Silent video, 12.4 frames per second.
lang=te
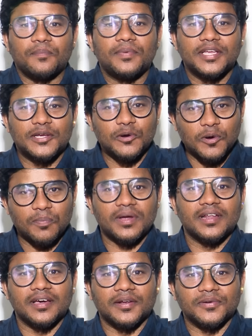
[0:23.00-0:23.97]
బి
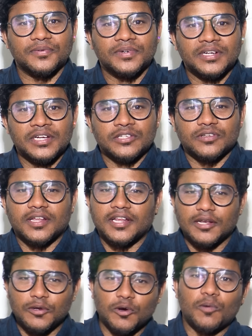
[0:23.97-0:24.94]
గోపాల్ గారు సో ఆయన
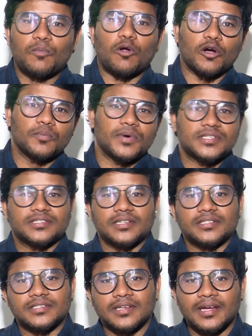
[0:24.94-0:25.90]
ఎన్నో బ్లాక్
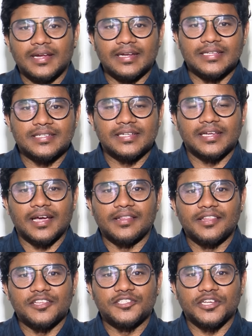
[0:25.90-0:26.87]
బస్టర్స్ ఇండస్ట్రీకి
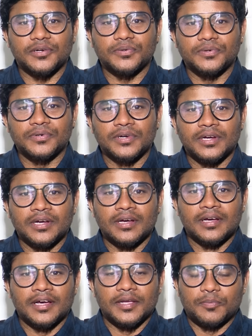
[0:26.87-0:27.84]
అందించారు
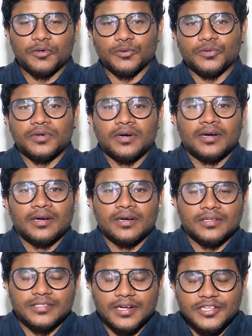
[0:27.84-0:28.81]
ఇప్పుడు
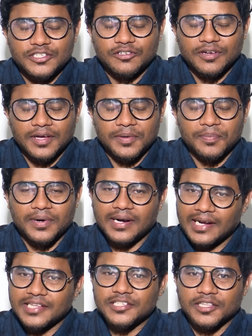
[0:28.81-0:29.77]
చిరంజీవి గారి
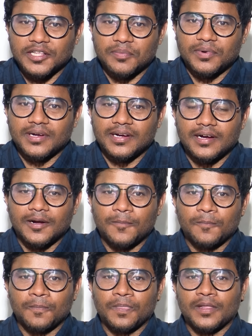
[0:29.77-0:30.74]
బర్త్డే సందర్భంగా
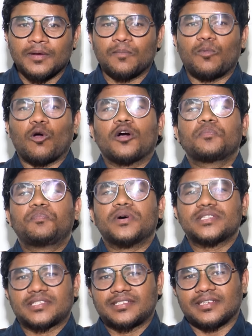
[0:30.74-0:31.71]
బ్లాక్
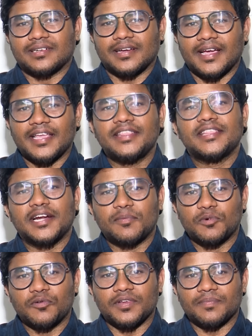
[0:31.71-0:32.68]
బస్టర్ ఇంద్రా
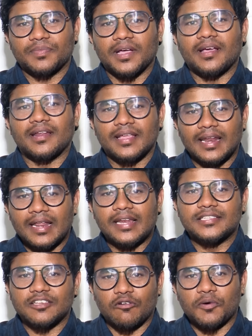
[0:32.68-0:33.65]
మూవీ రీ
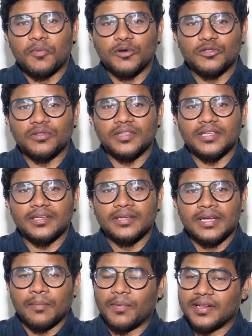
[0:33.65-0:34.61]
రిలీజ్ అవ్వబోతుంది
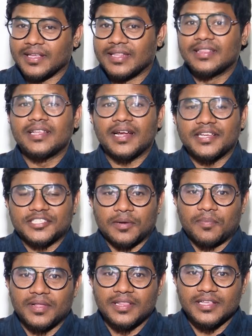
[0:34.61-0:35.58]
మరి ఇంద్రాకి
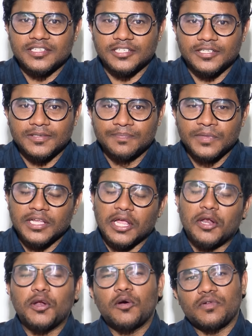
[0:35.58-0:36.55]
సంబంధించి
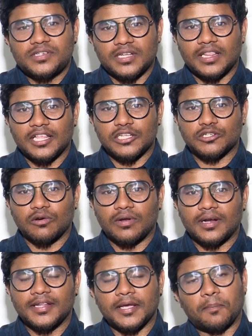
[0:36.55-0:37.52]
ఎన్నో విషయాలు
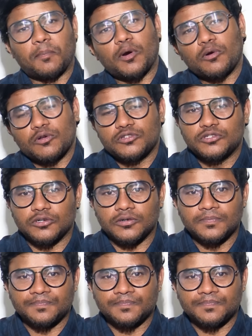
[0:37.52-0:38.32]
తెలుసుకోవాలని ఎప్పటి నుంచో